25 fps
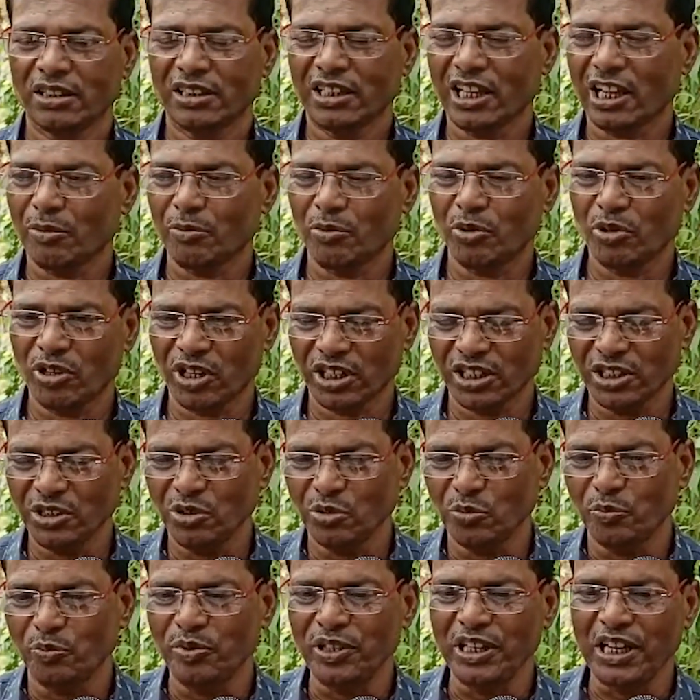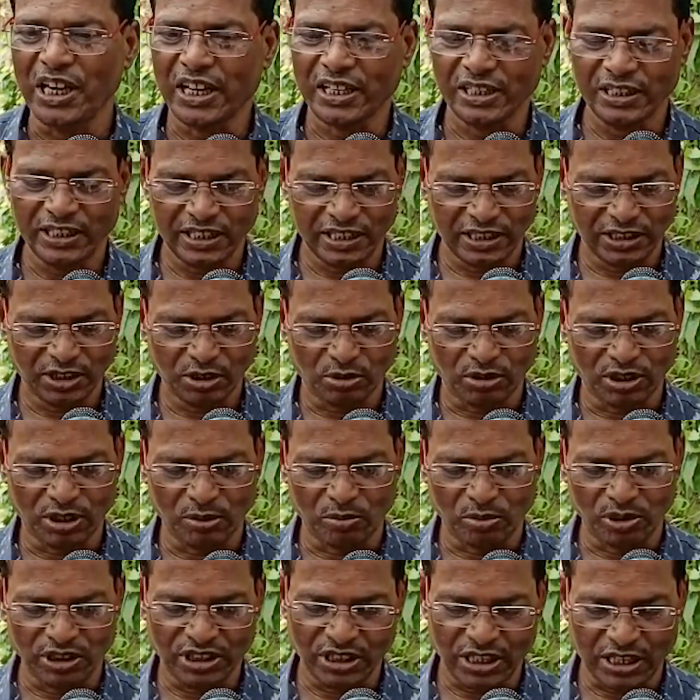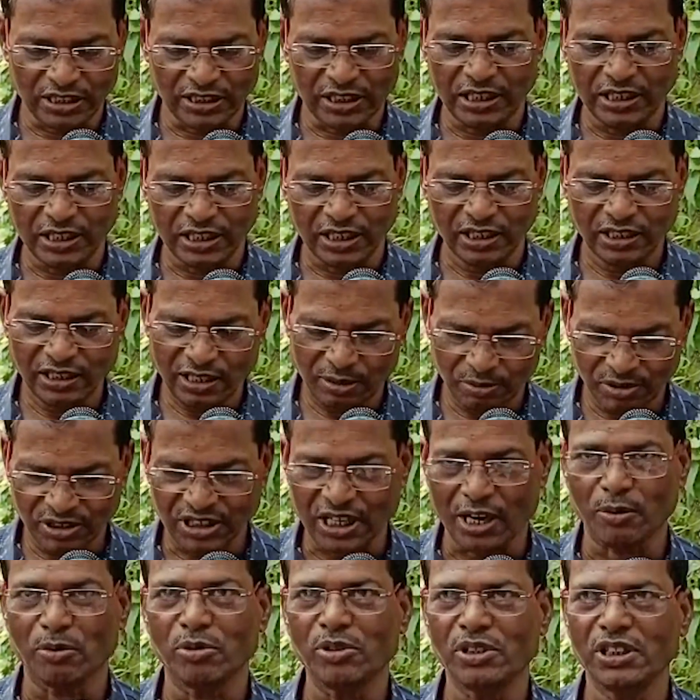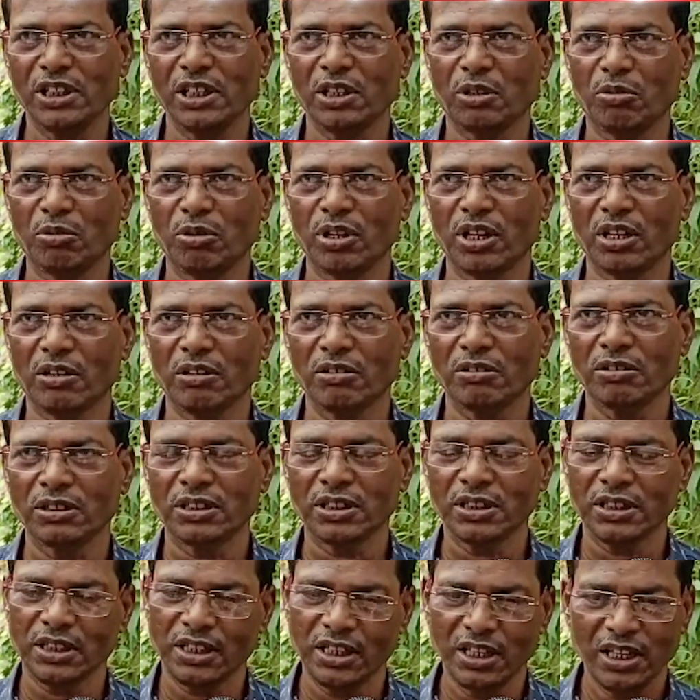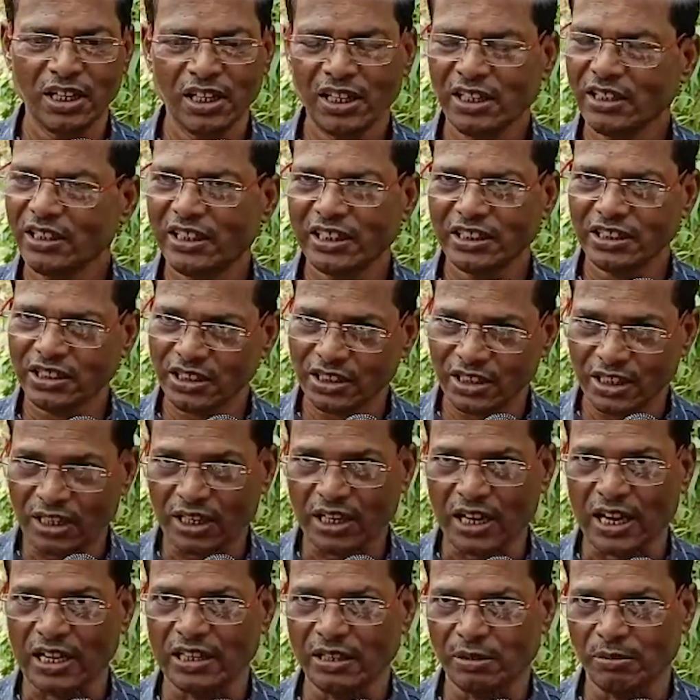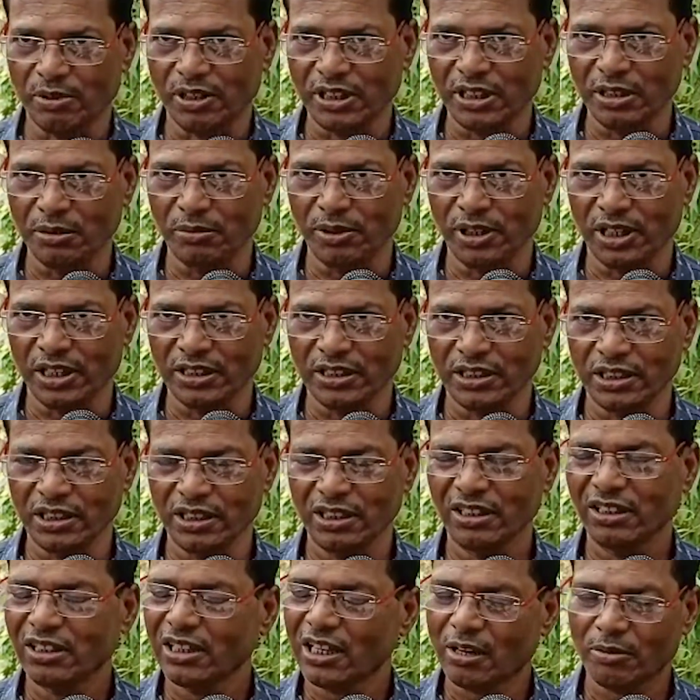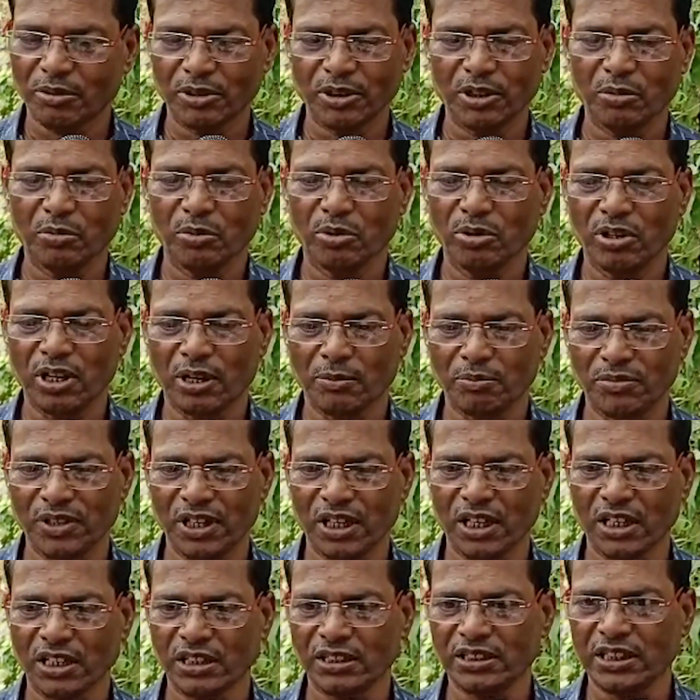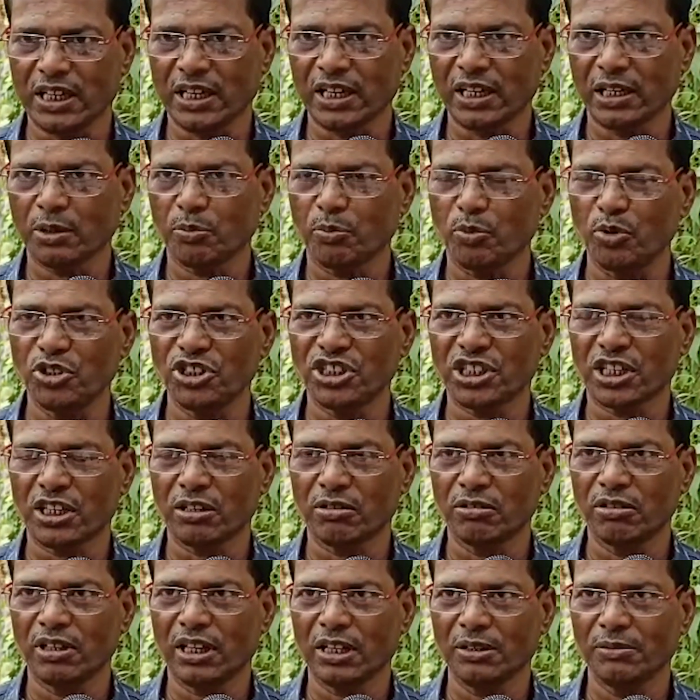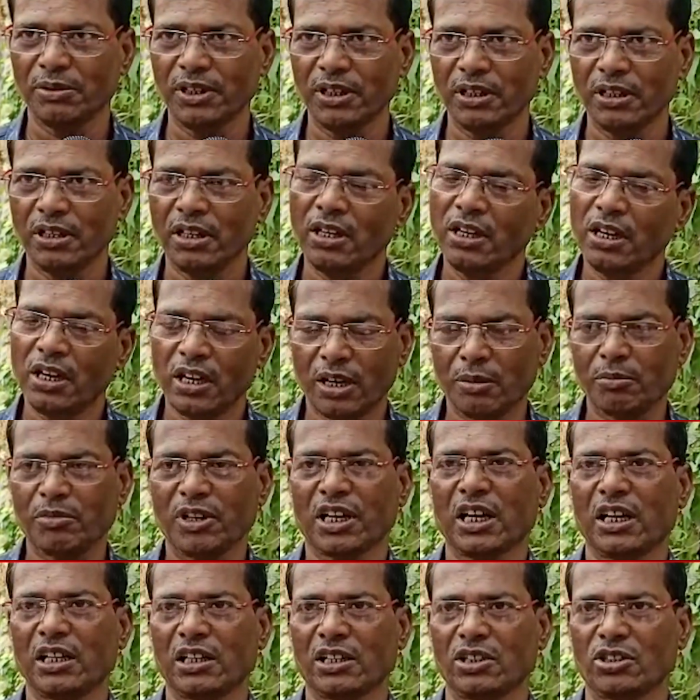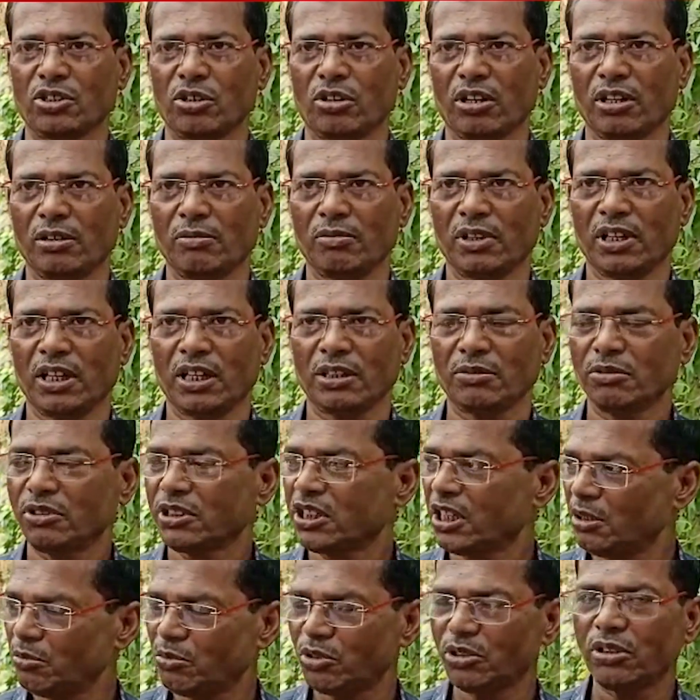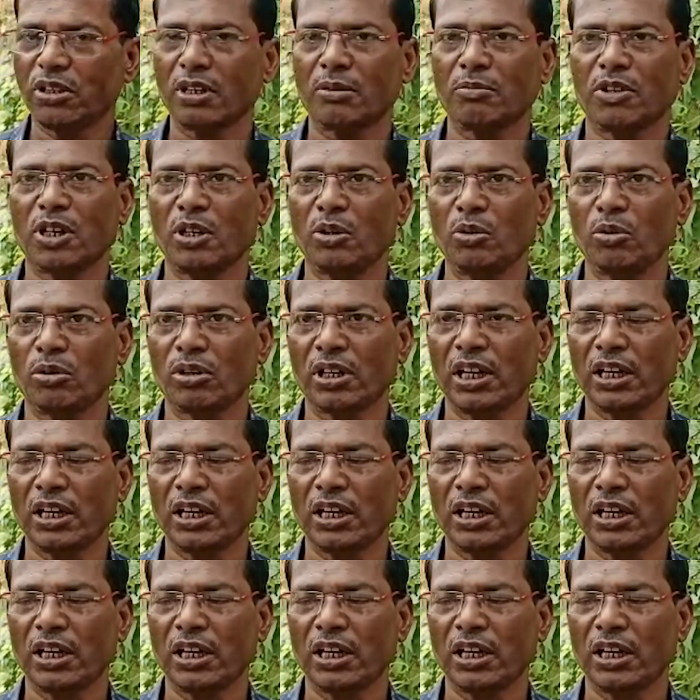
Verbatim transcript: তারপর ওরা কিছু পিলার দেখেছে ওখানে বলছে না তাহলে এখানে তারপর সাবল দিয়ে খুঁড়ানো হয়েছে দেখছে না কাদা মাটি তা আমাদের বললো আপনারা এই জায়গাটা পরিষ্কার করে রাখবেন আমরা কালকে সকালবেলা আসবো সেই মতন আমরা লোক